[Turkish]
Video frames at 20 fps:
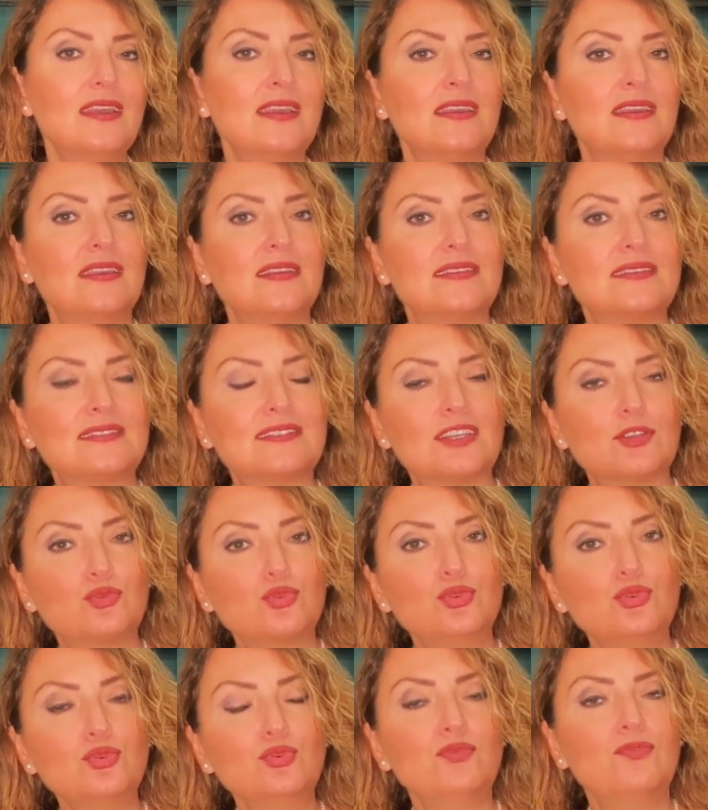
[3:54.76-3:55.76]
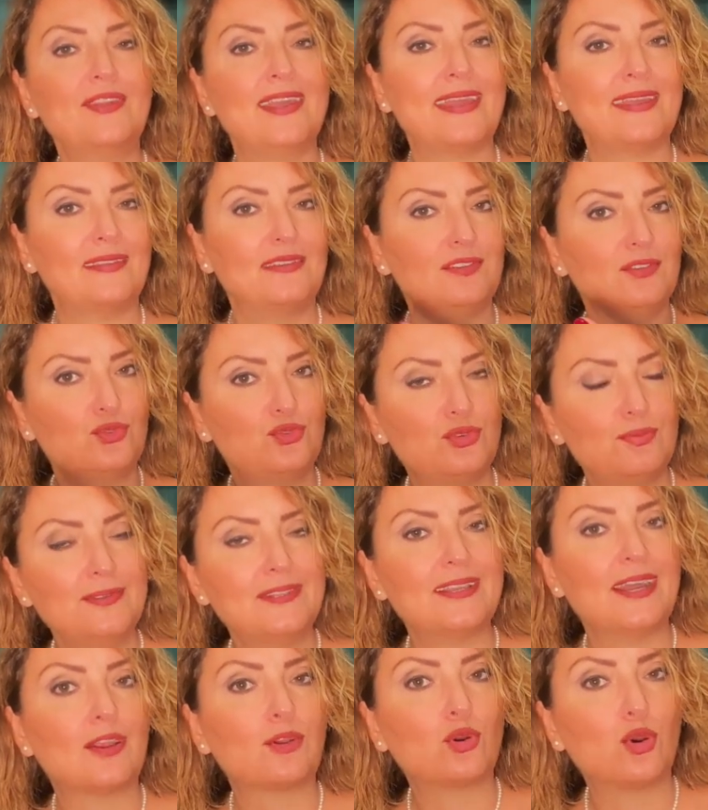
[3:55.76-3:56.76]
E, Satürn ve
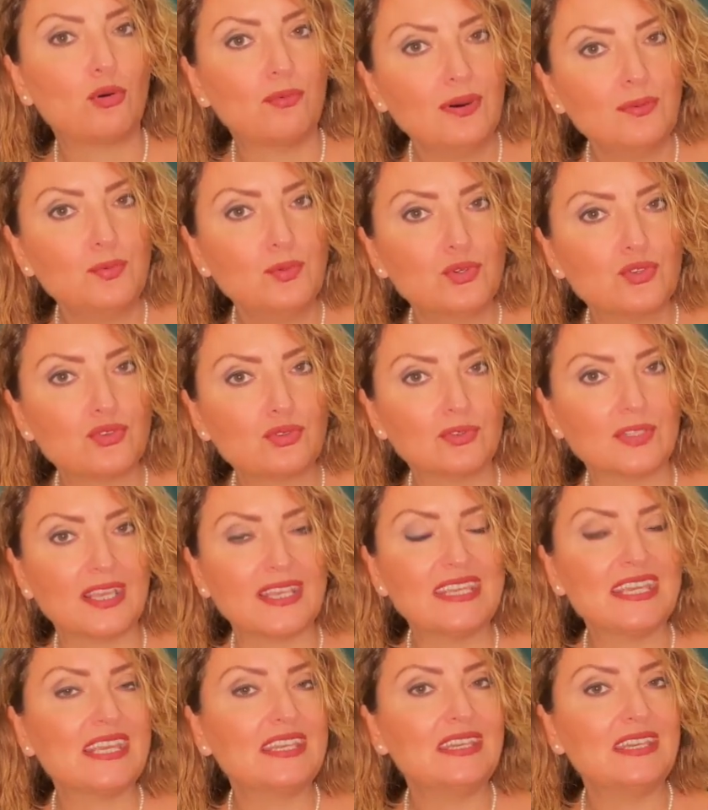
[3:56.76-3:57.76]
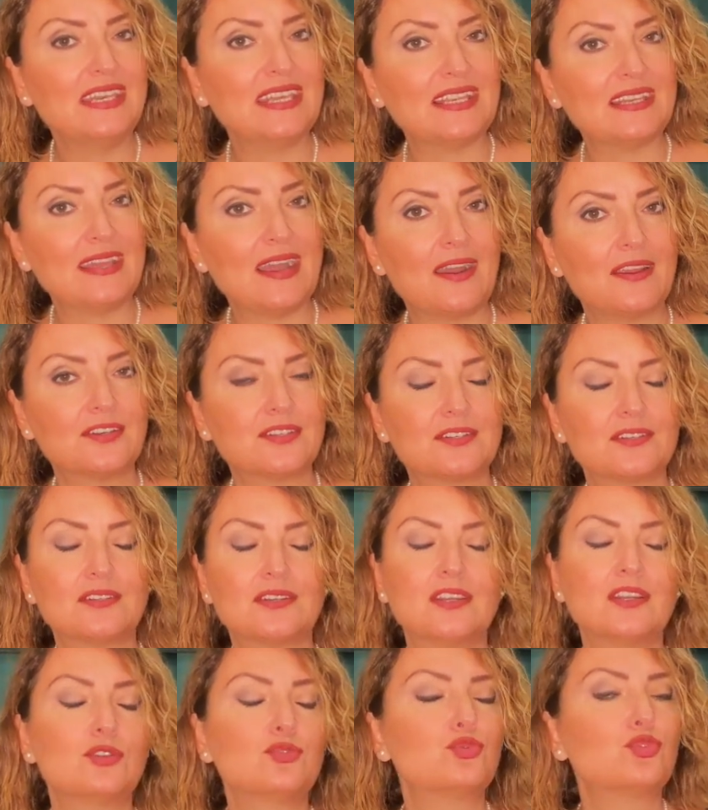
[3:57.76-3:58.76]
Jüpiter Kova burcunda yenilikler,
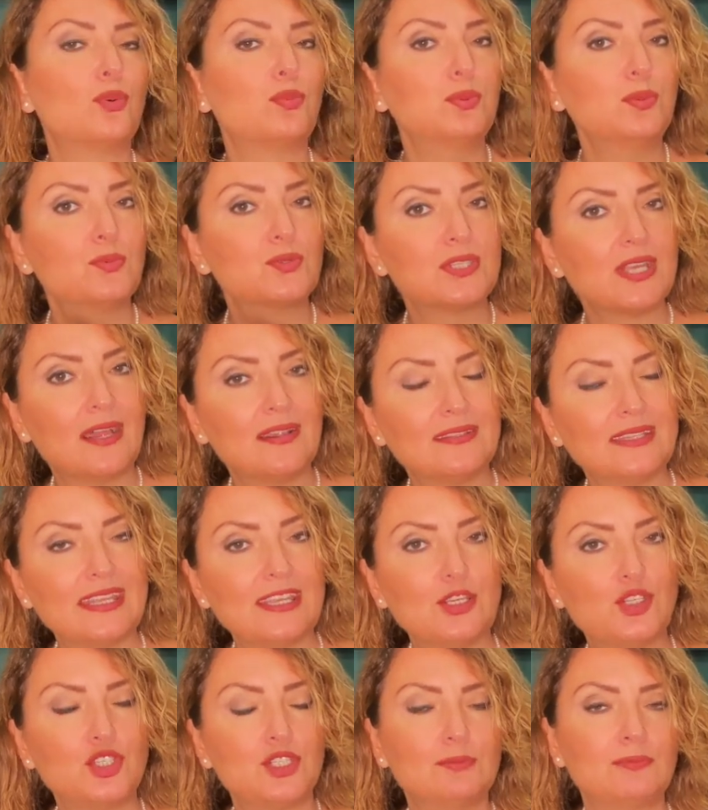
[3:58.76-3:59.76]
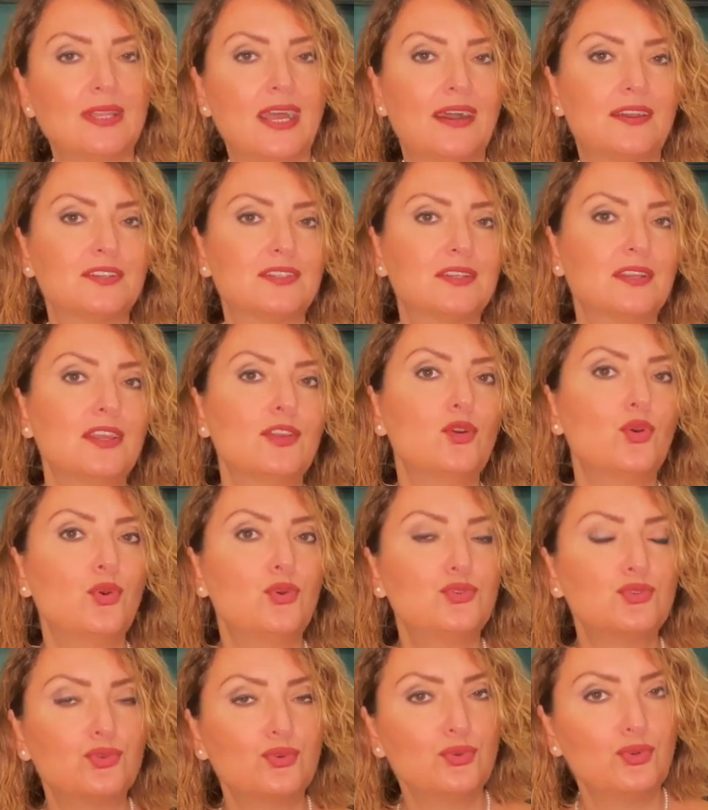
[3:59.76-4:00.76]
toplumsal değişimler,
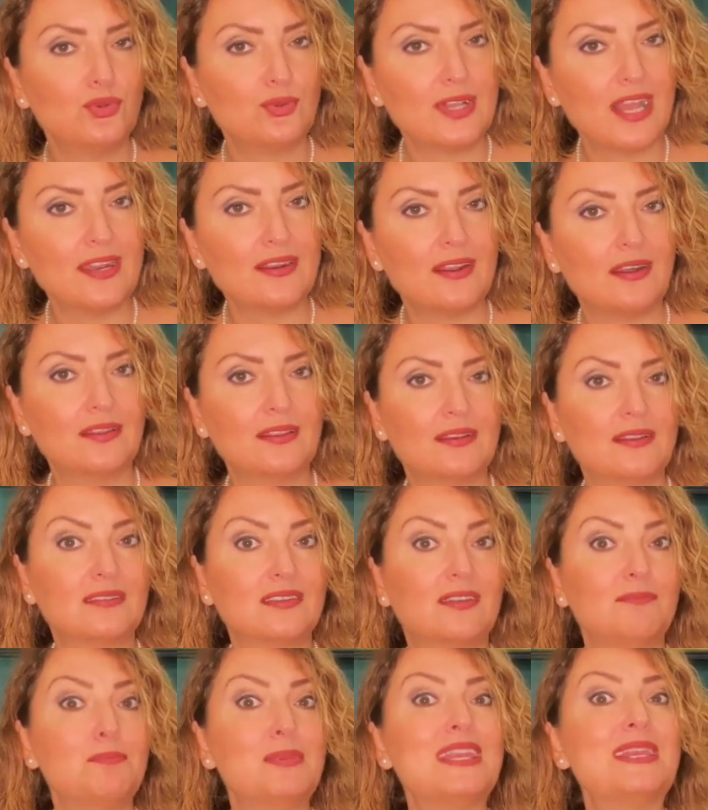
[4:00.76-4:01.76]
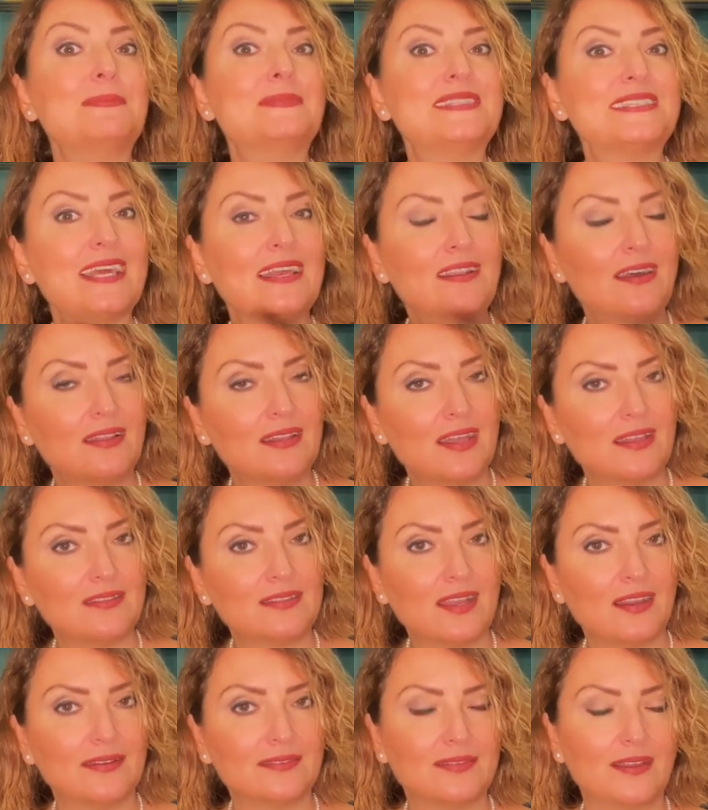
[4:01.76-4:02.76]
özgürlükler alanında, bilimsel
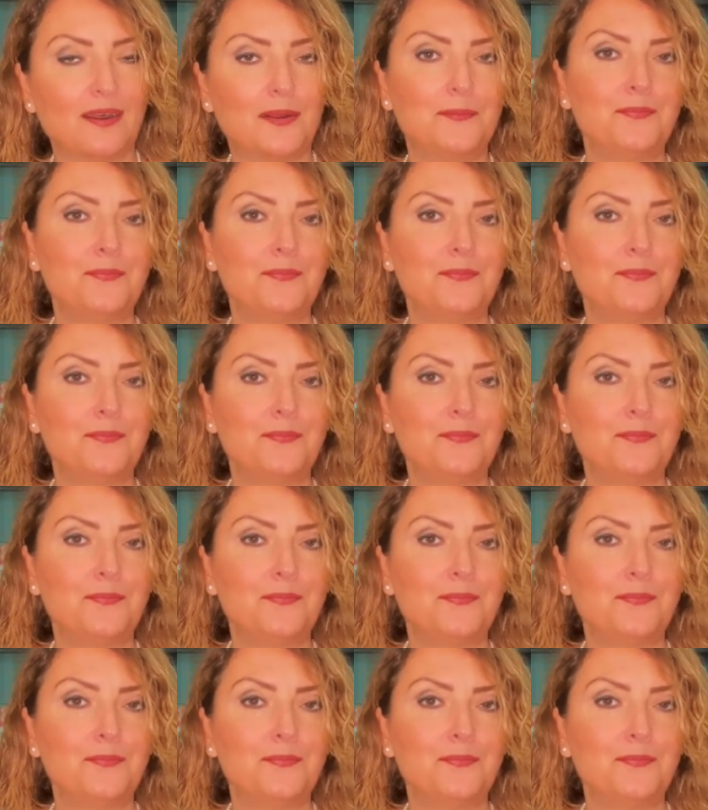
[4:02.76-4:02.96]
alanlarda